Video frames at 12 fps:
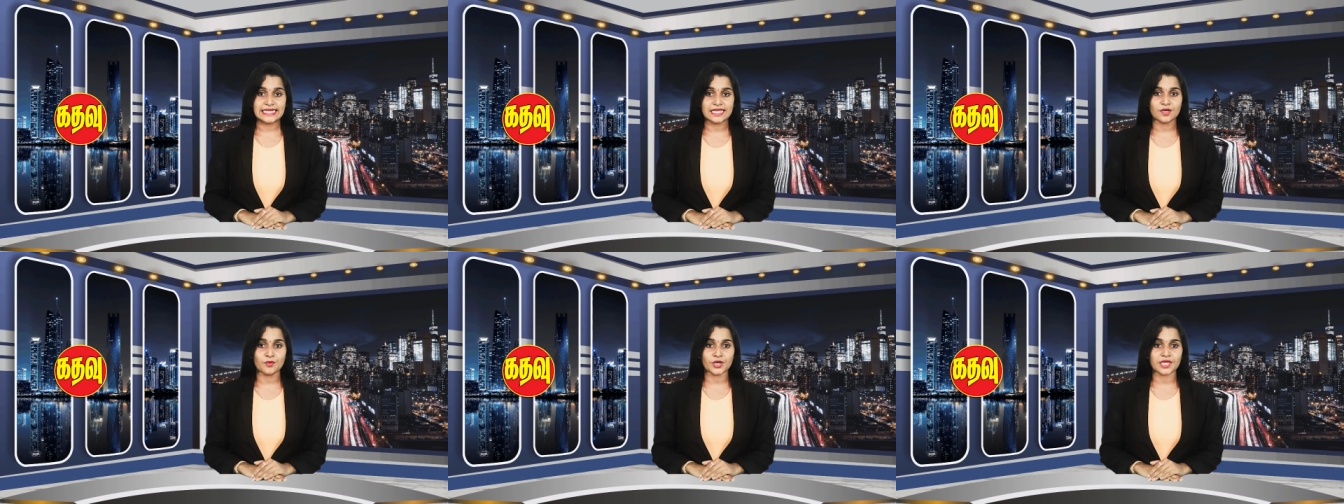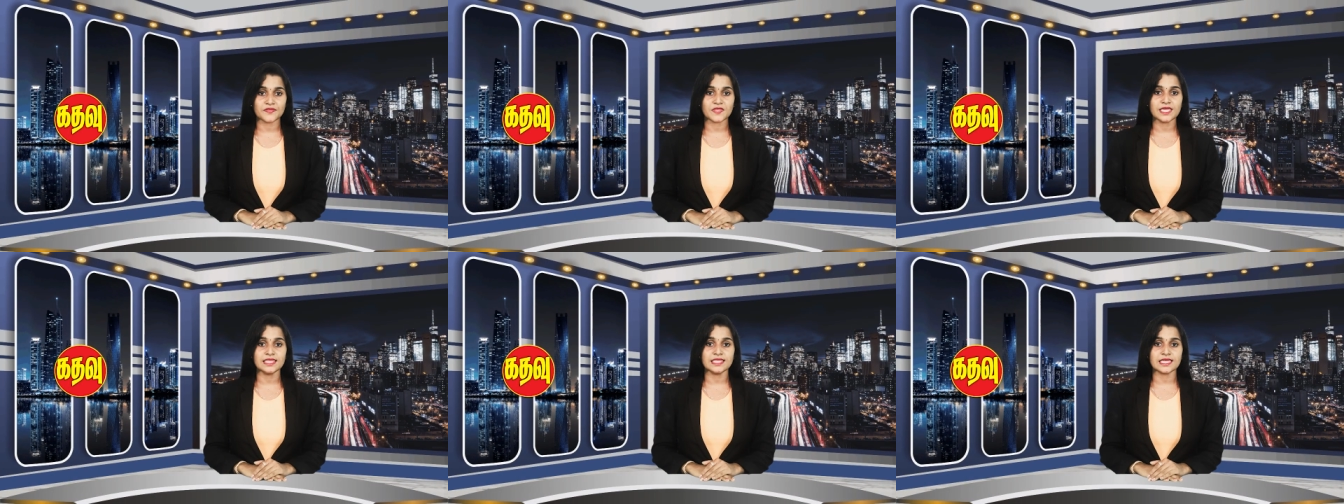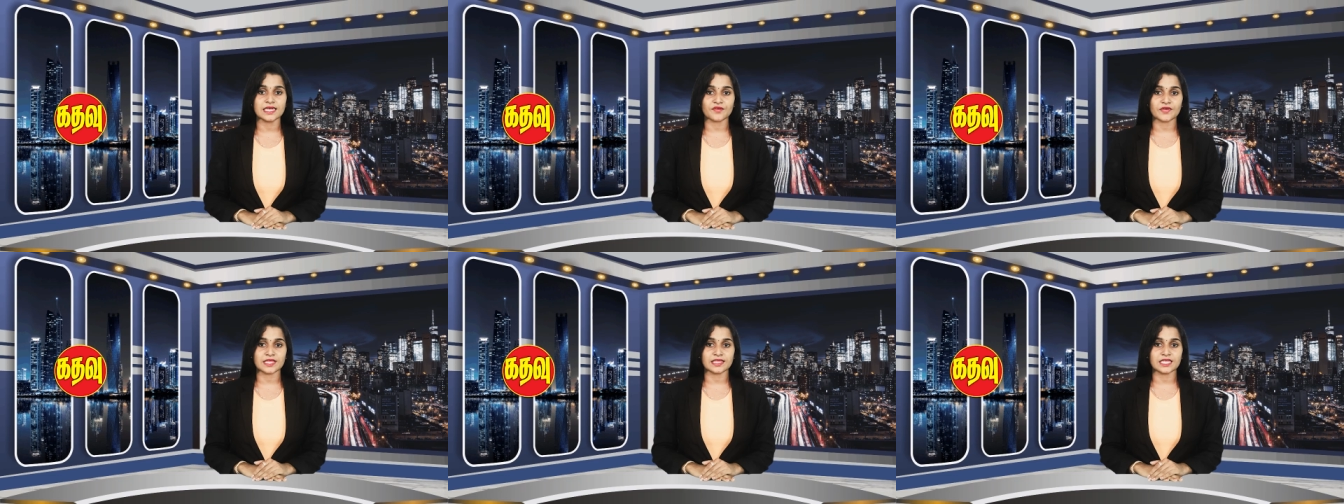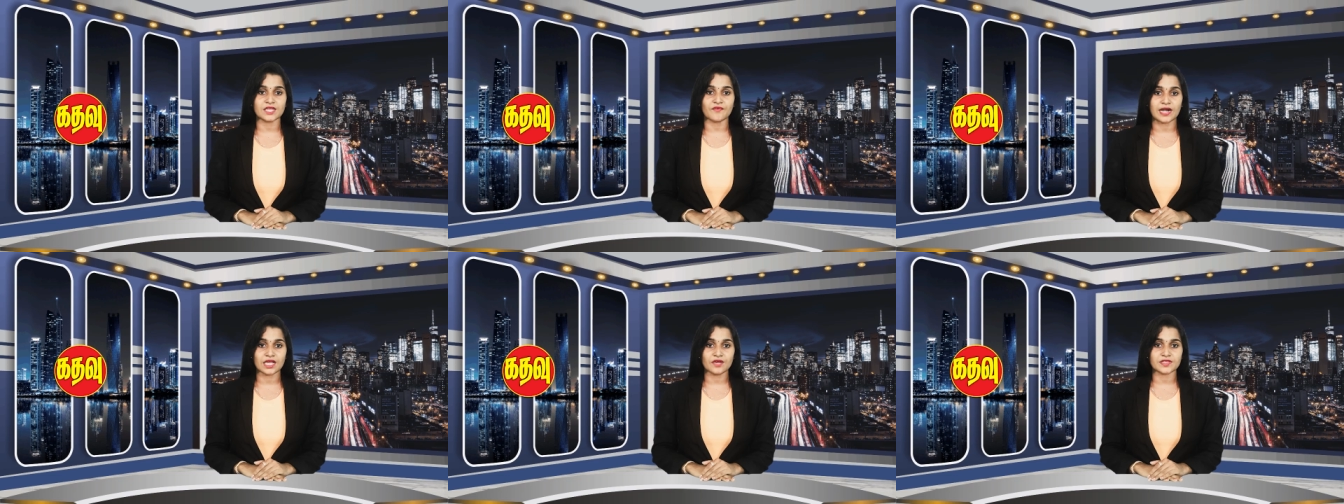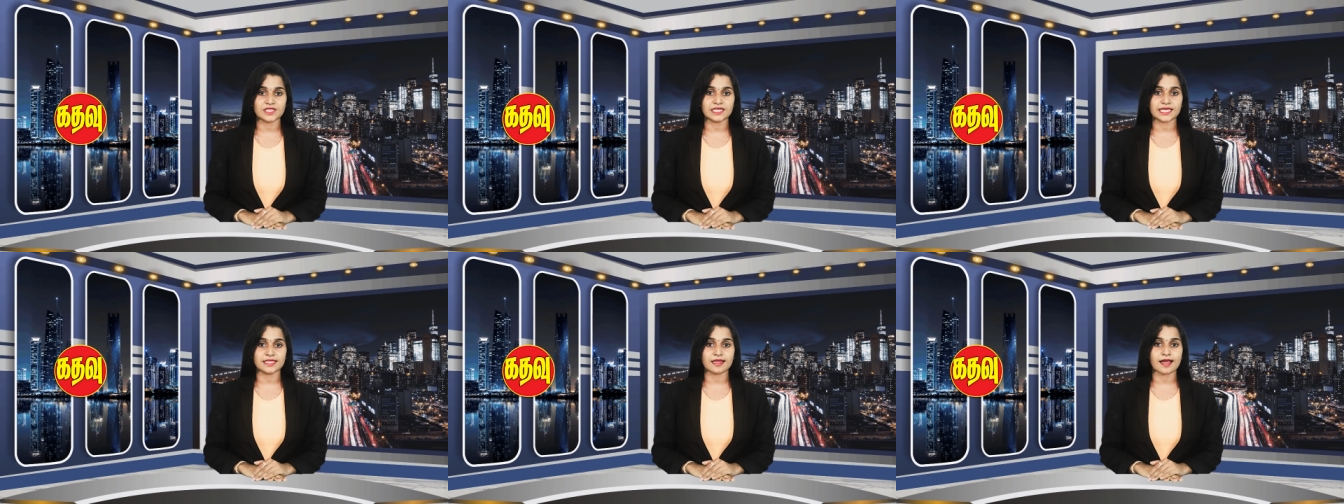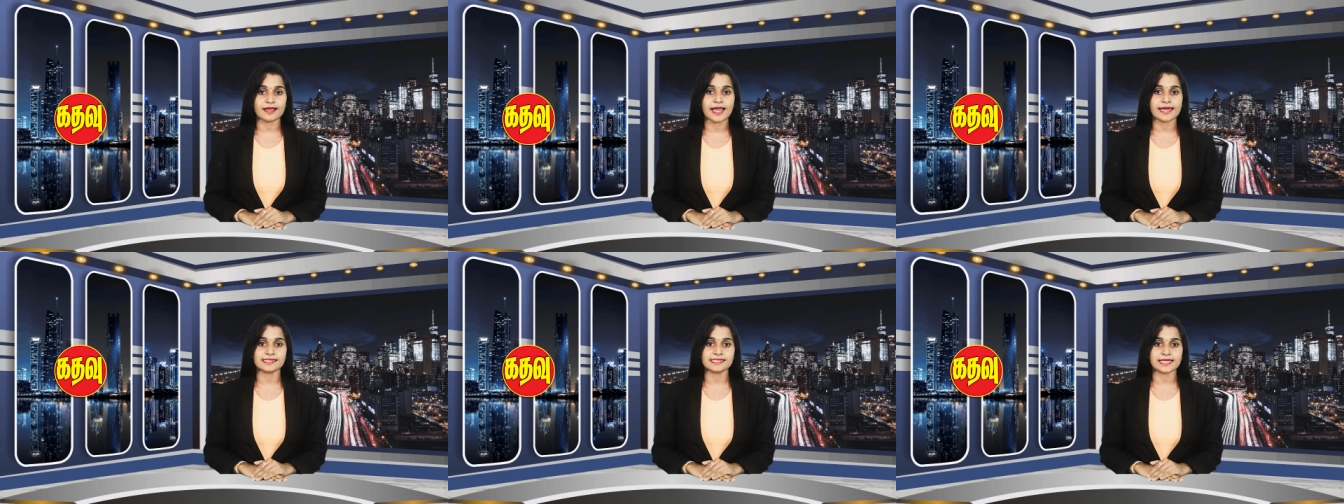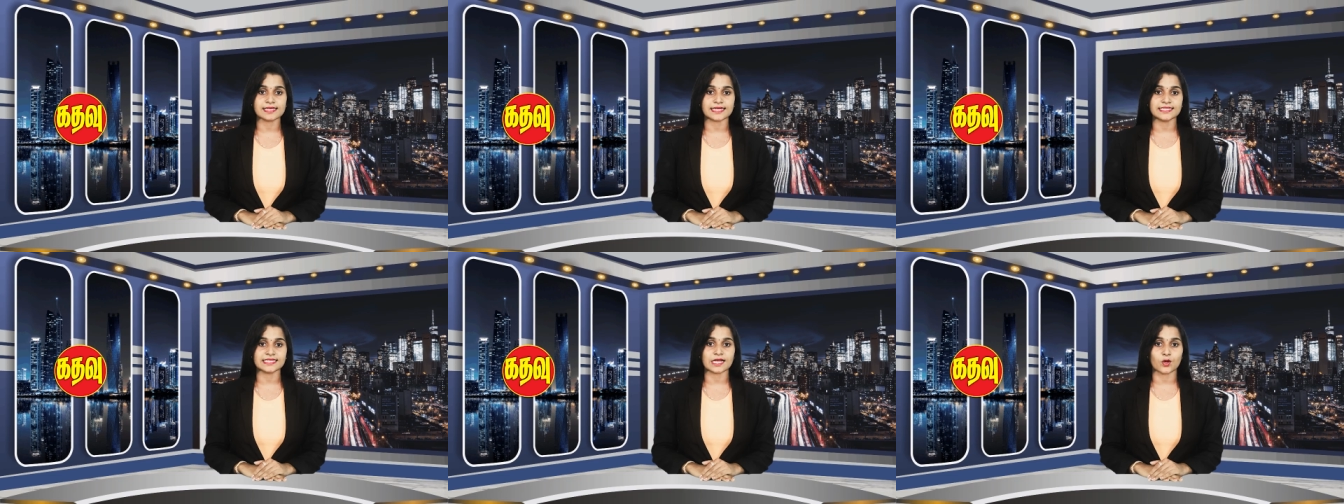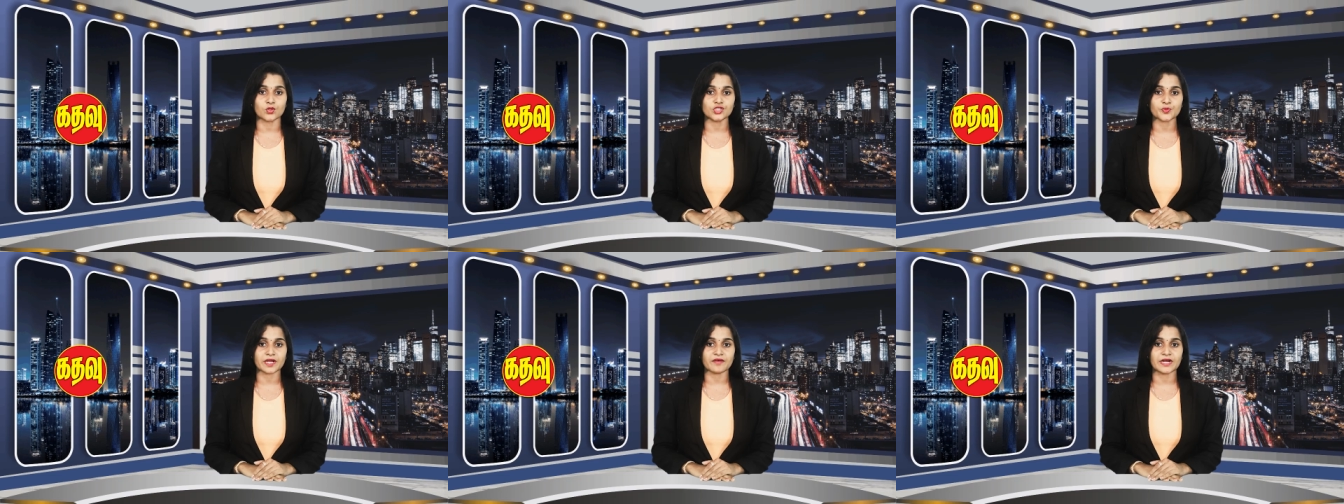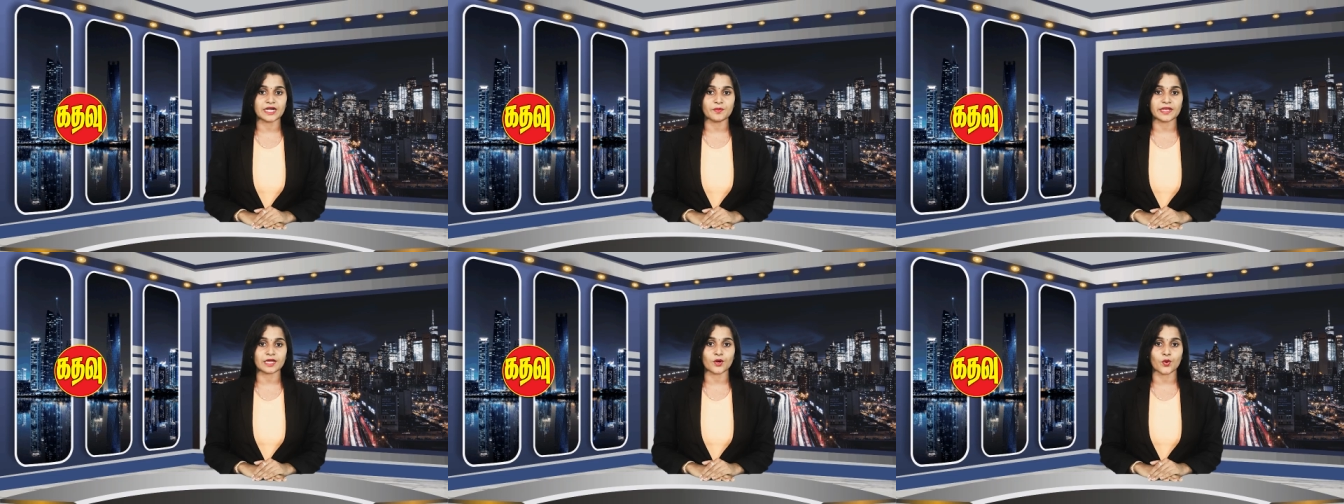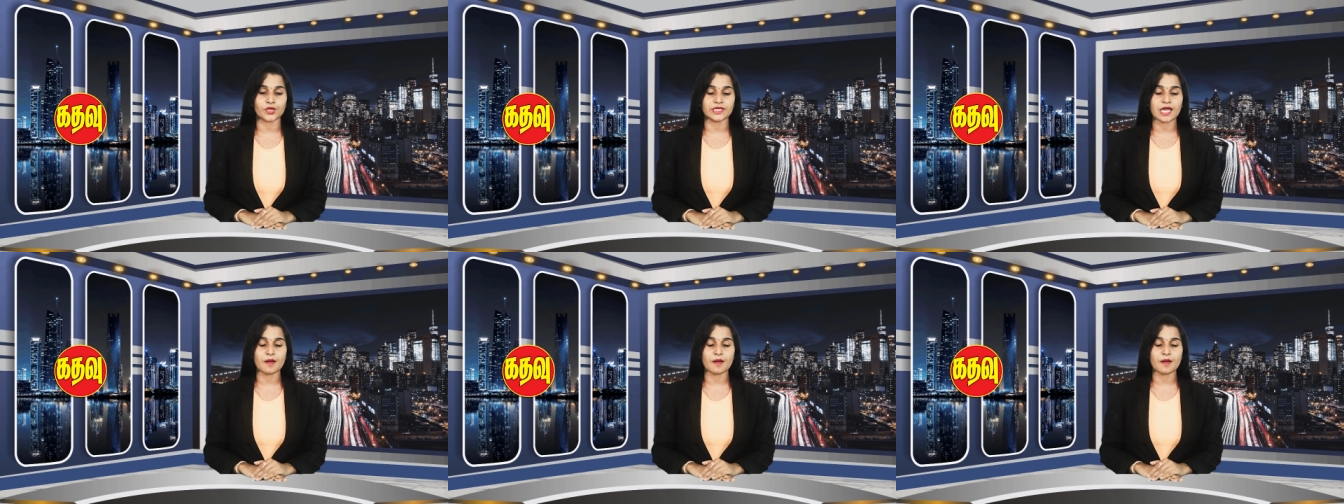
கிழக்கு முனையத்தை இந்திய நிறுவனத்திற்கு வழங்குவதற்கு எதிராக அரசியல் கட்சிகள் ஒன்றுபட வேண்டும் என கோரிய